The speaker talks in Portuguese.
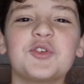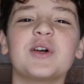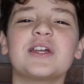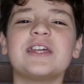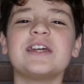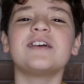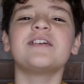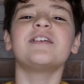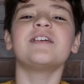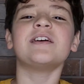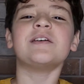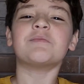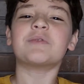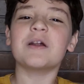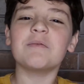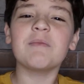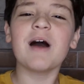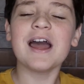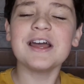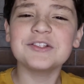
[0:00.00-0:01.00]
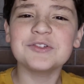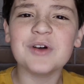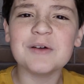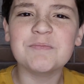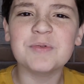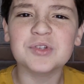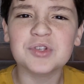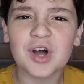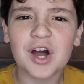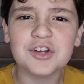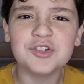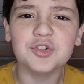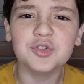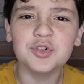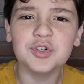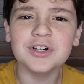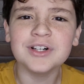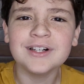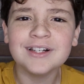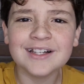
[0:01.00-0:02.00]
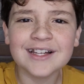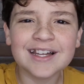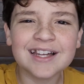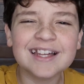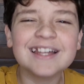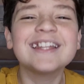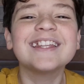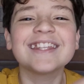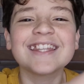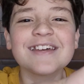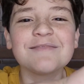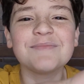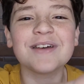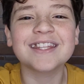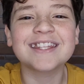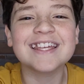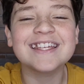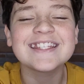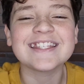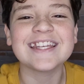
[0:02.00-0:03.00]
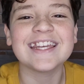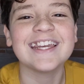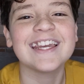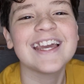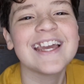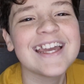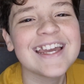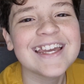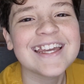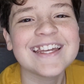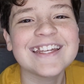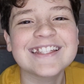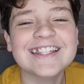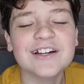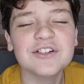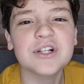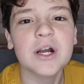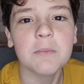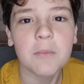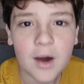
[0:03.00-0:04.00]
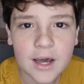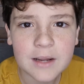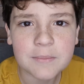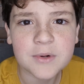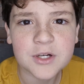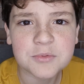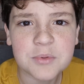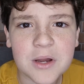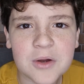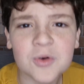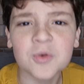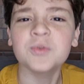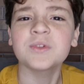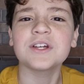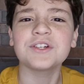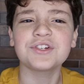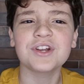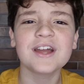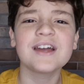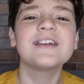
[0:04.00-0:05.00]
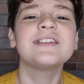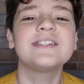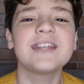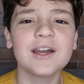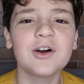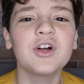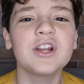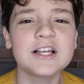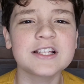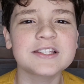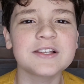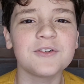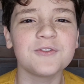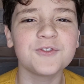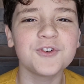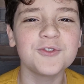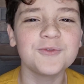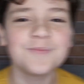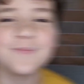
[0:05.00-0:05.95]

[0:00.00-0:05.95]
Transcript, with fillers: aqui pra mais um episódio do TBTzinho. Então já bora pras perguntas sem enrolação, viu?